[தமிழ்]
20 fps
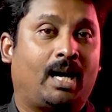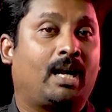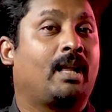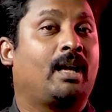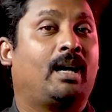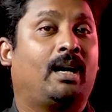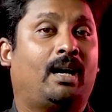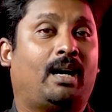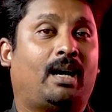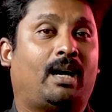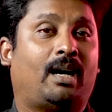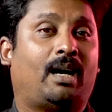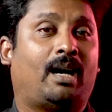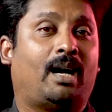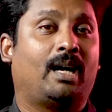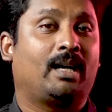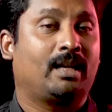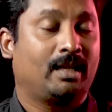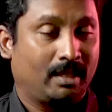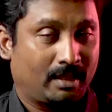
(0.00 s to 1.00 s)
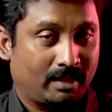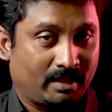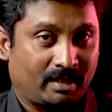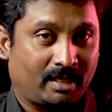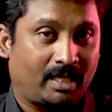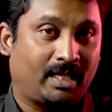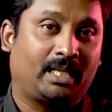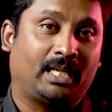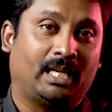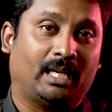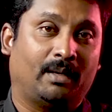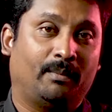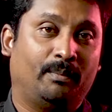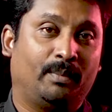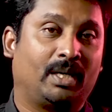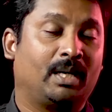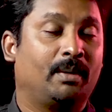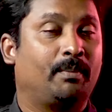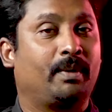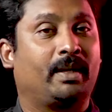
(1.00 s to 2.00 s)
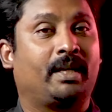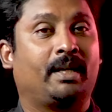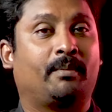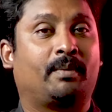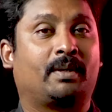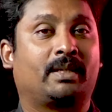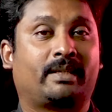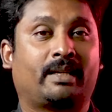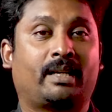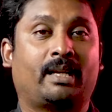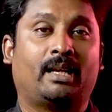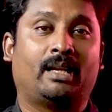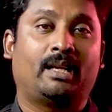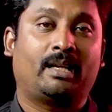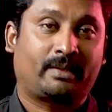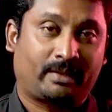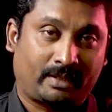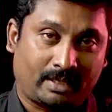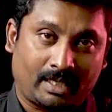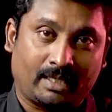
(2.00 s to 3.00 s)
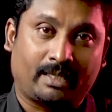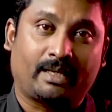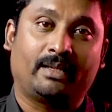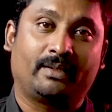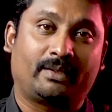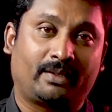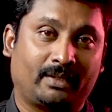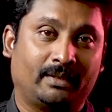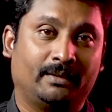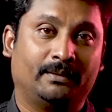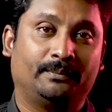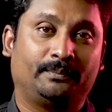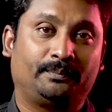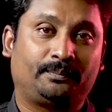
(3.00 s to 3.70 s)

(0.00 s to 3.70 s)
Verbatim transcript: ஆனால் அங்கேருந்து தான் இங்கே மிகப்பெரிய பிரச்சனைலாம் ஸ்டார்ட் ஆச்சு